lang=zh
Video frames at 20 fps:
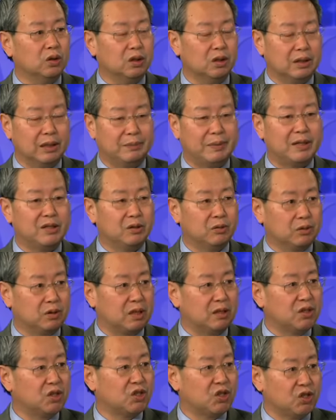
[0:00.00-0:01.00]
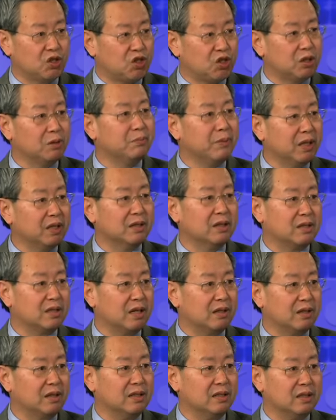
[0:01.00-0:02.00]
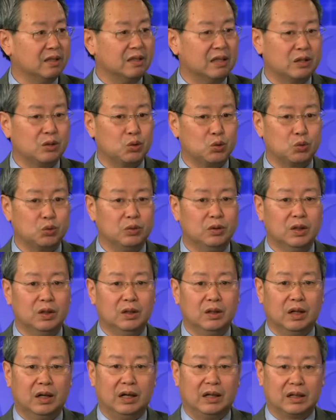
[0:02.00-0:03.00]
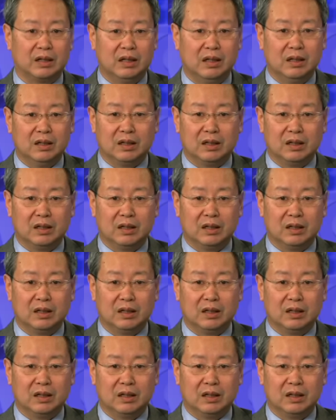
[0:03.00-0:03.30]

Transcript: 里面有真的是致命的这样的一些因素啊，